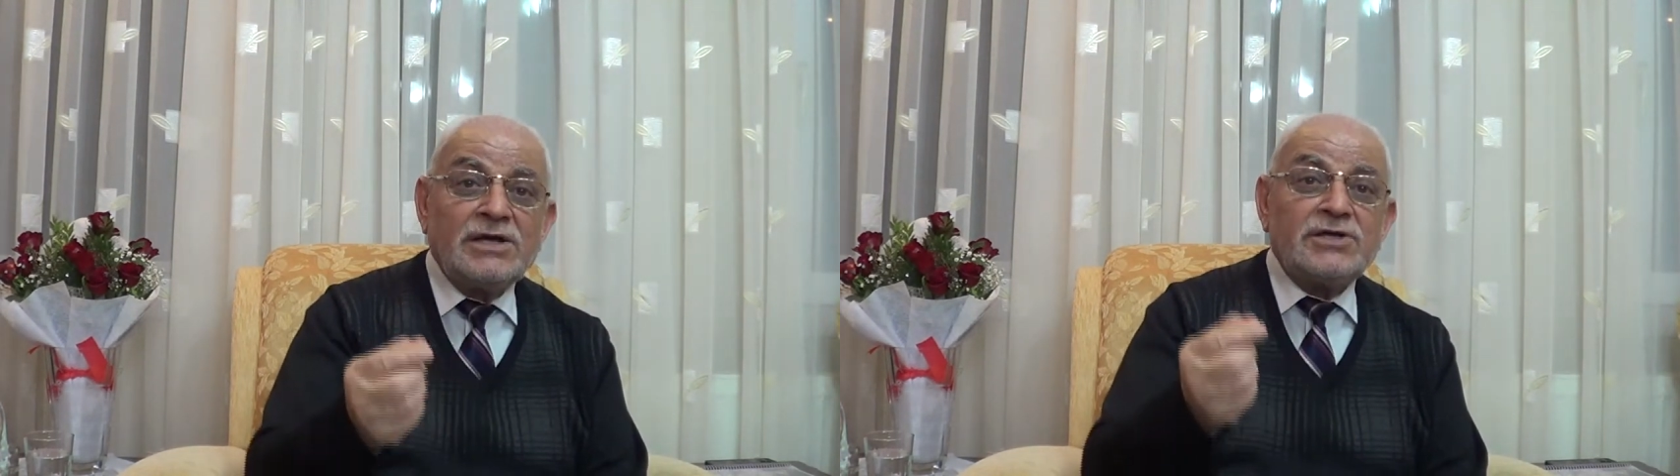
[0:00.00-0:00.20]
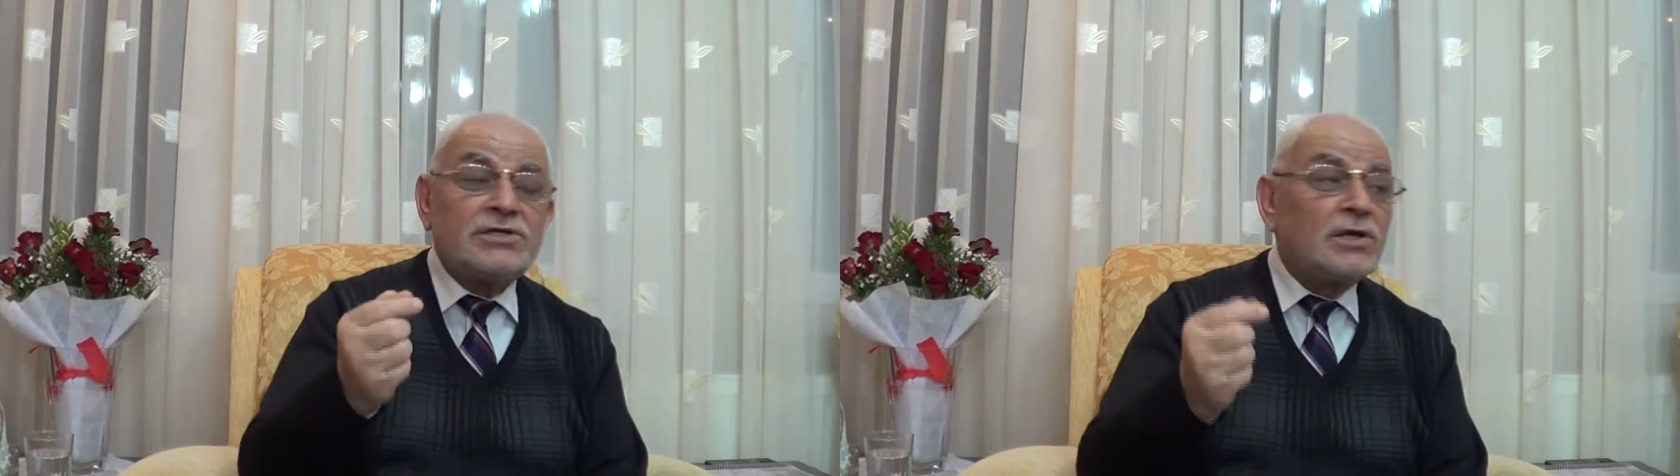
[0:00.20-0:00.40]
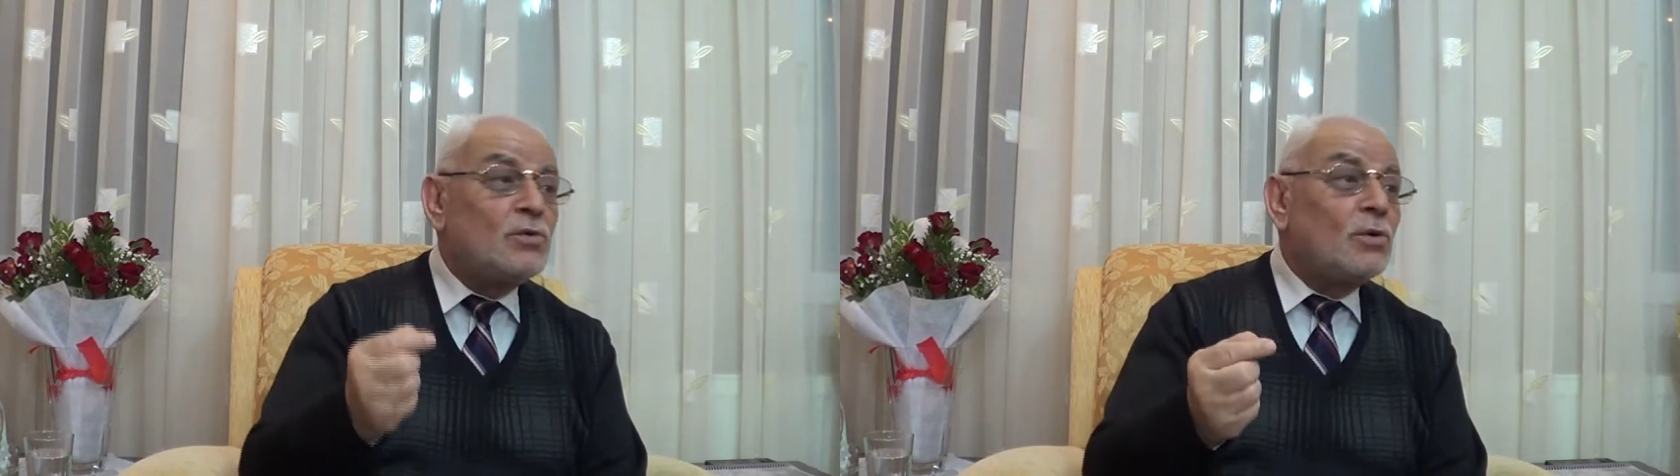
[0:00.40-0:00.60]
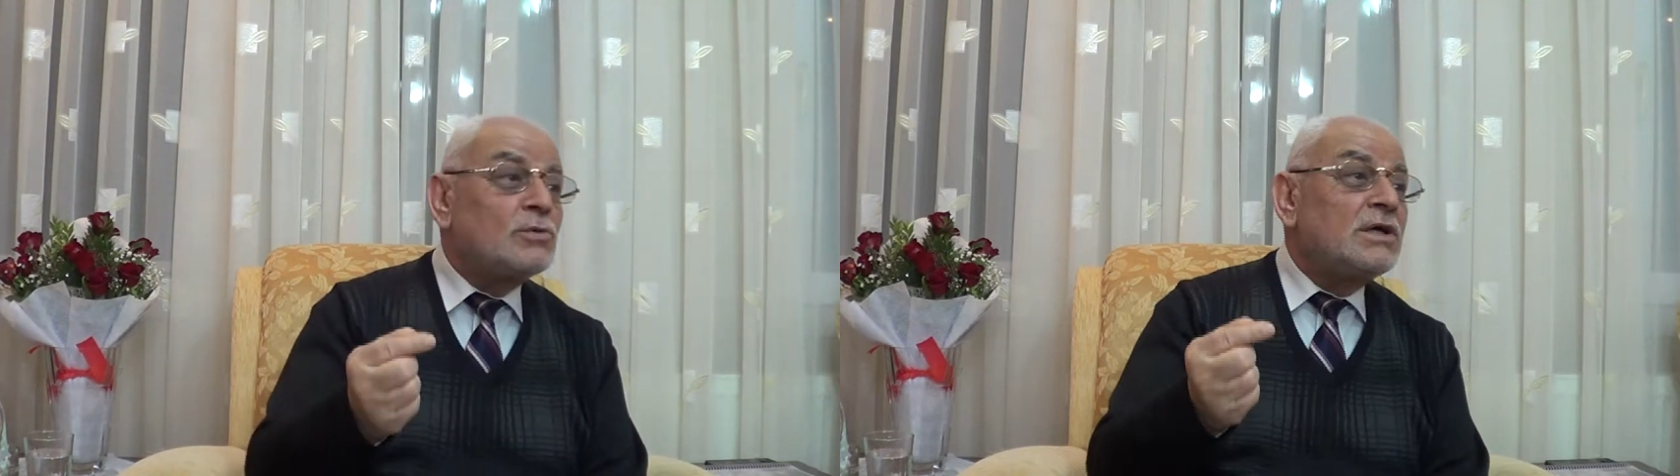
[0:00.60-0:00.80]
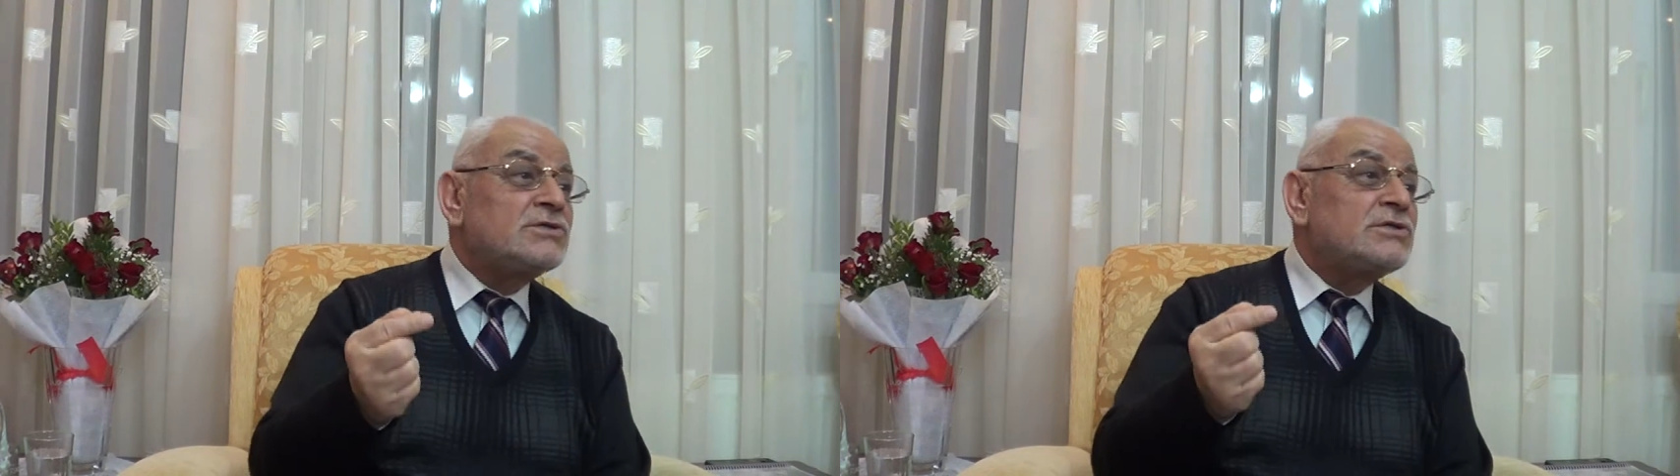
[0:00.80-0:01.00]
işte
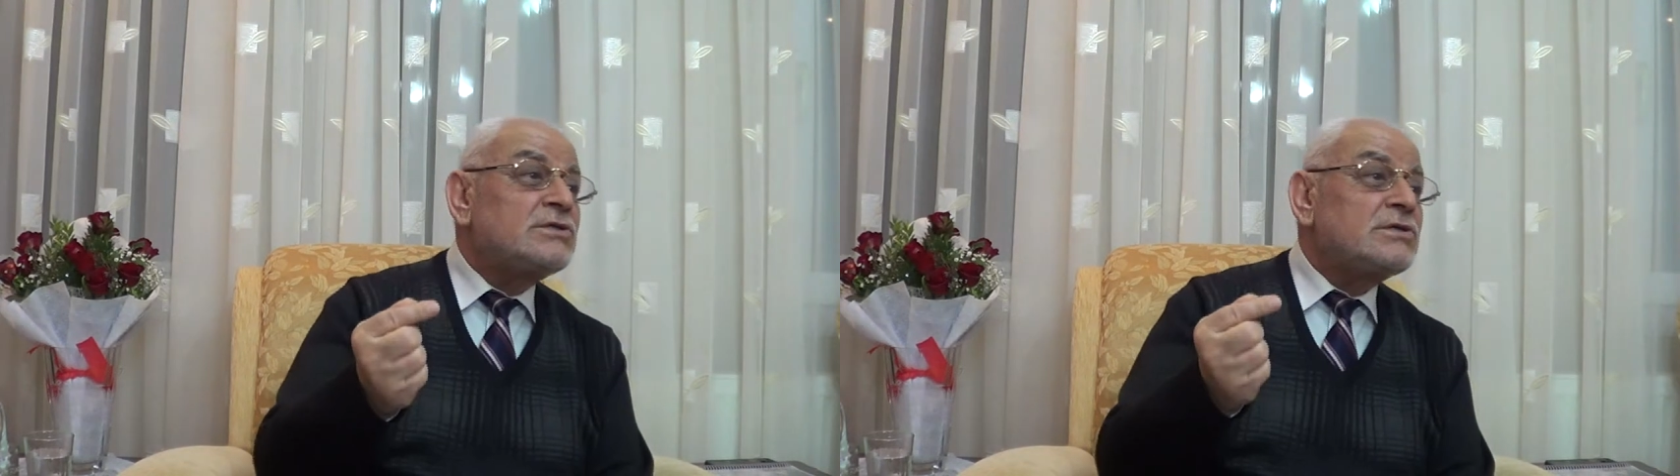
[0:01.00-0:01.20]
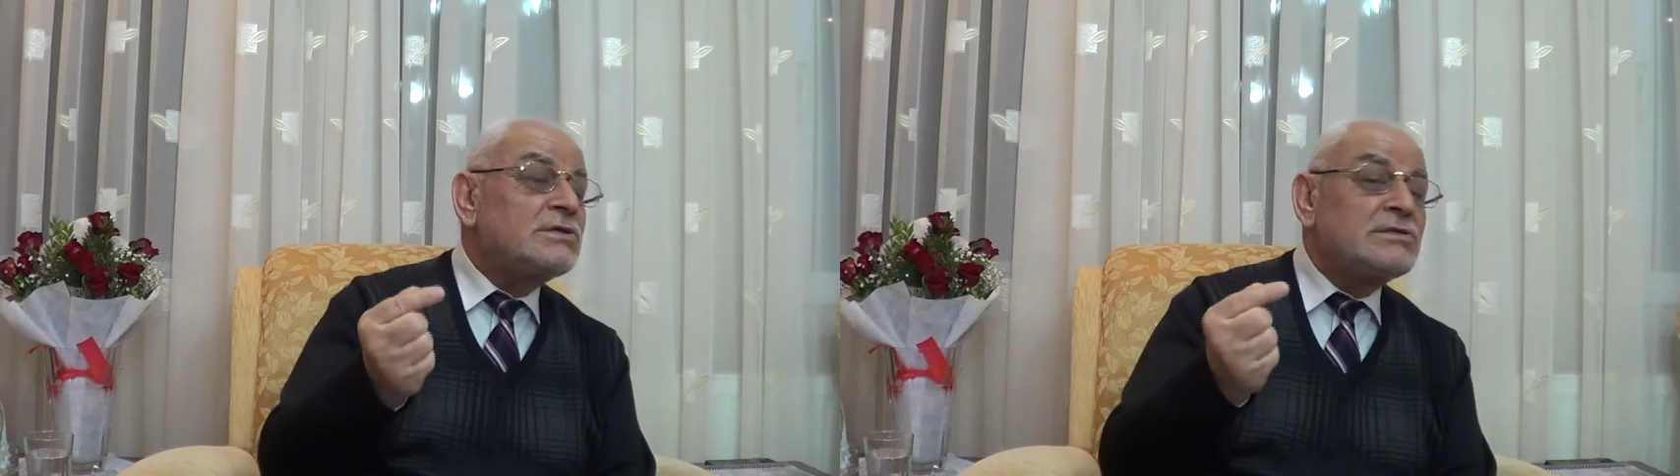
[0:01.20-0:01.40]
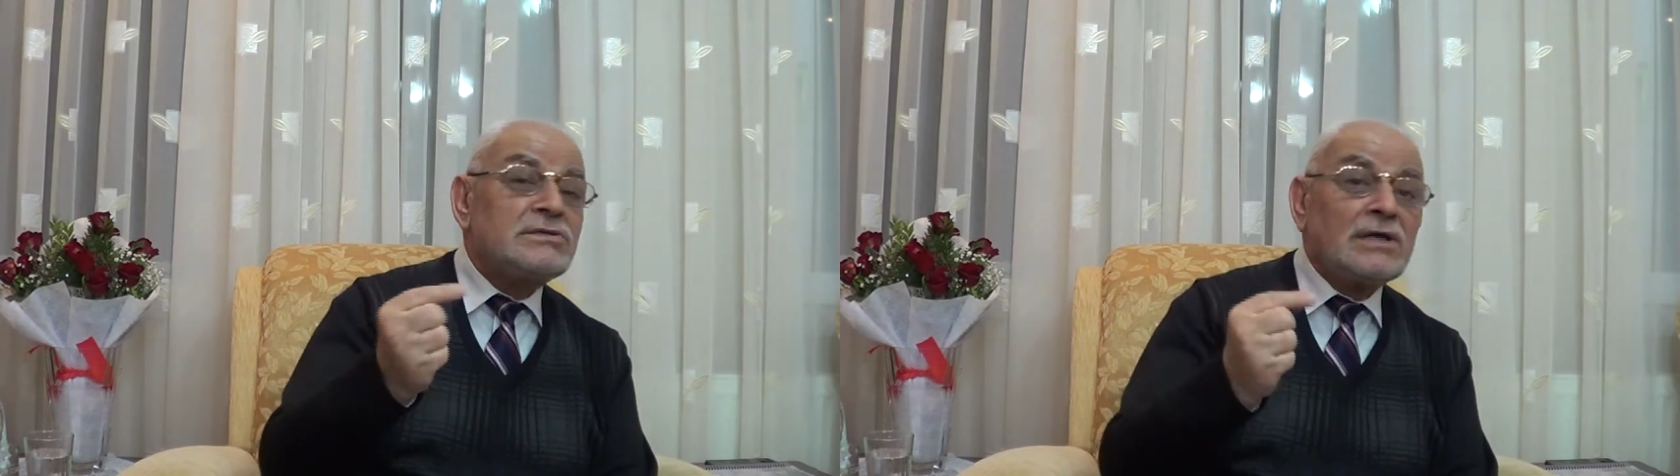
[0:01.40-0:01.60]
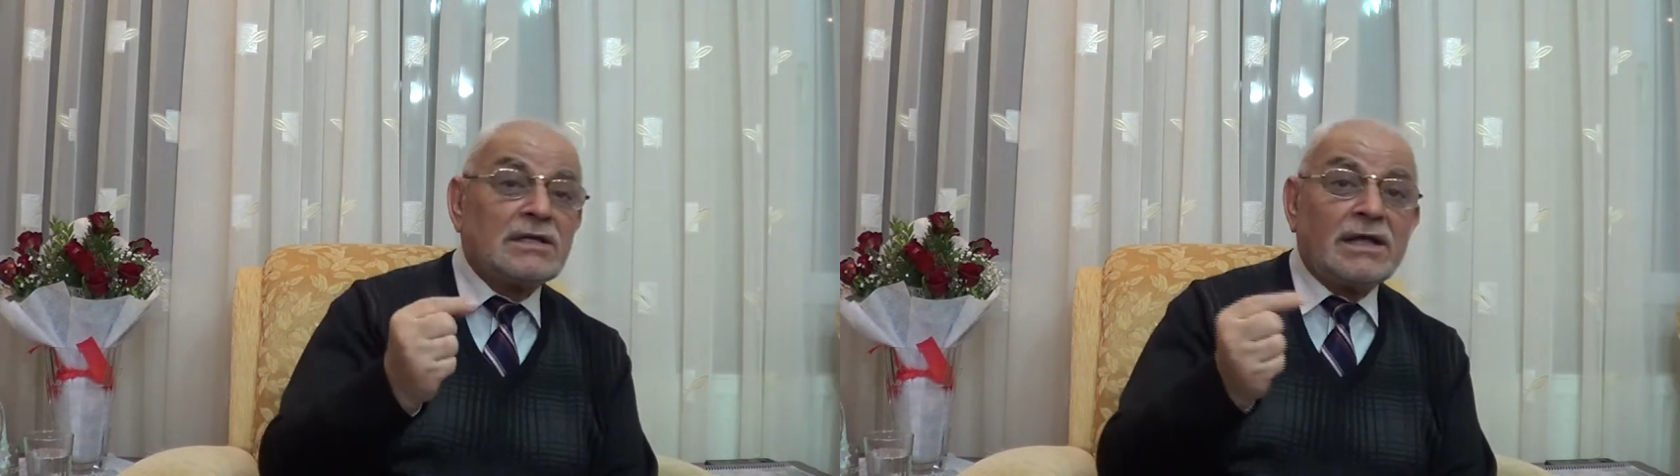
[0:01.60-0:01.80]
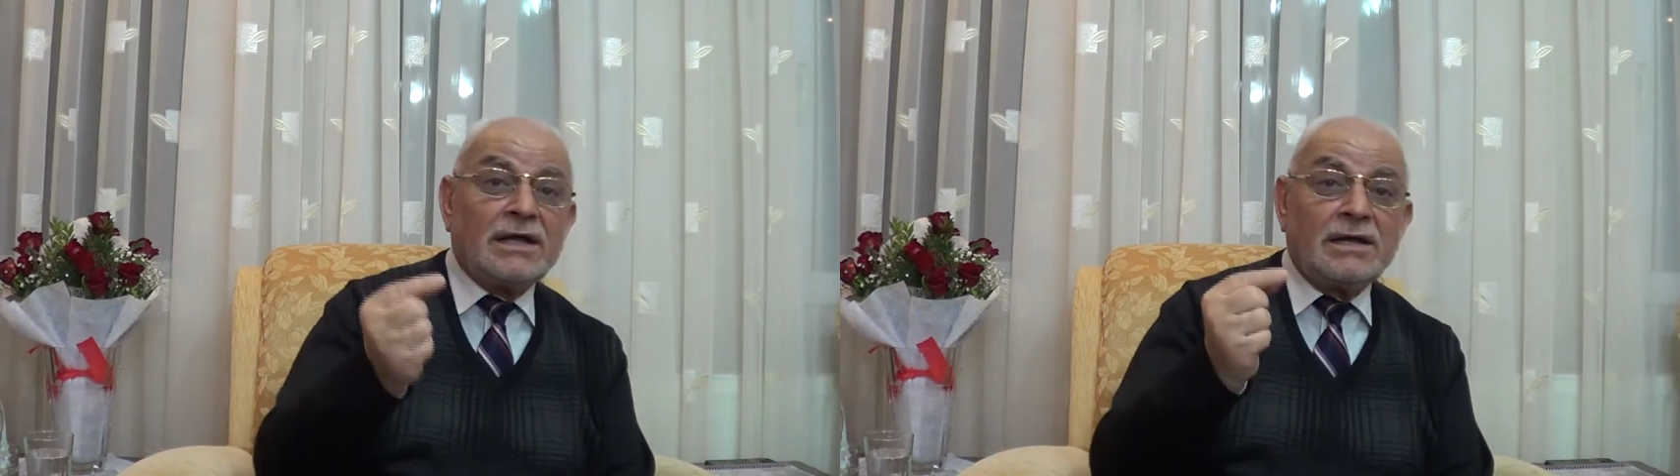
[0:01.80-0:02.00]
nokta
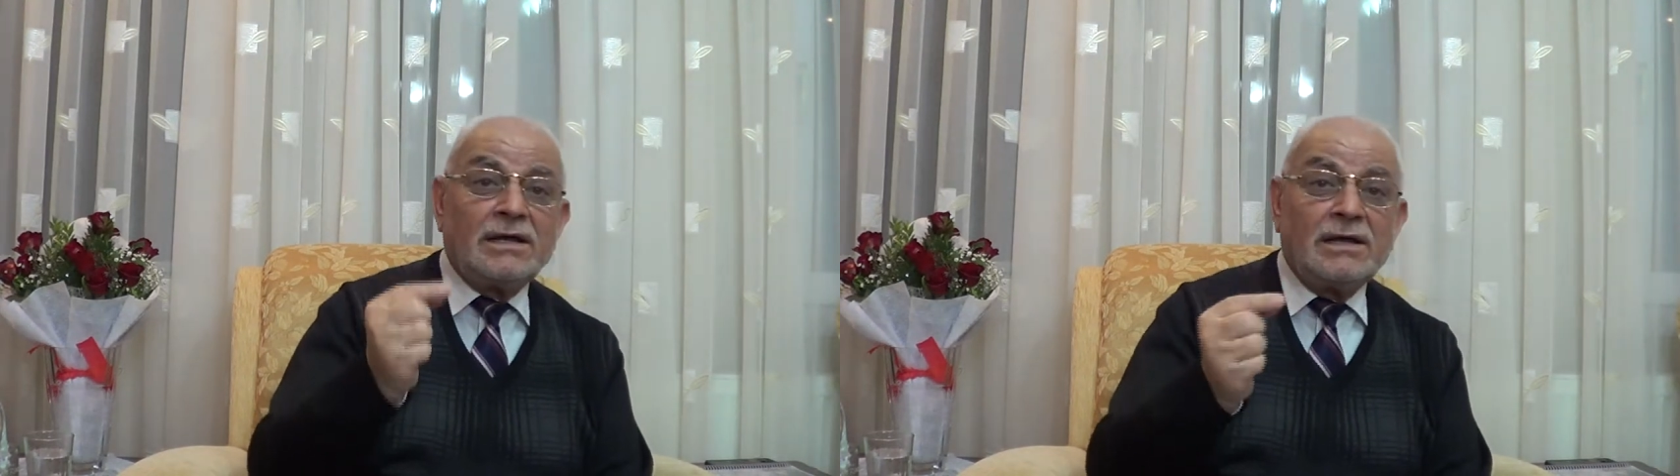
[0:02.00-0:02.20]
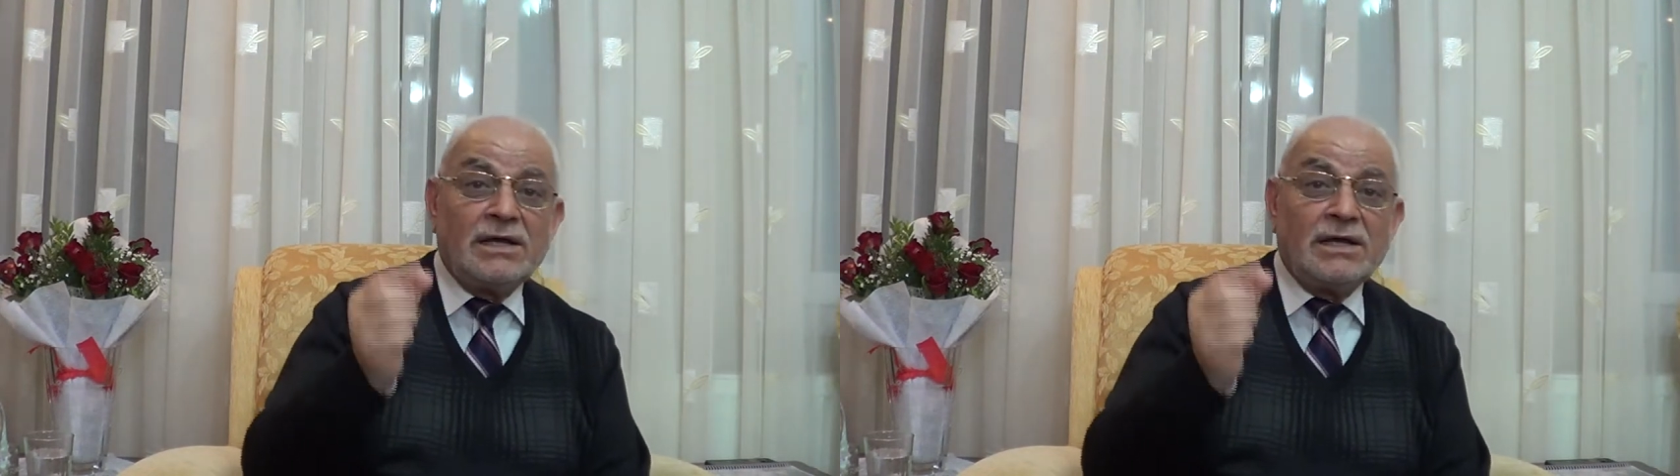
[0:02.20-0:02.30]
sırrında da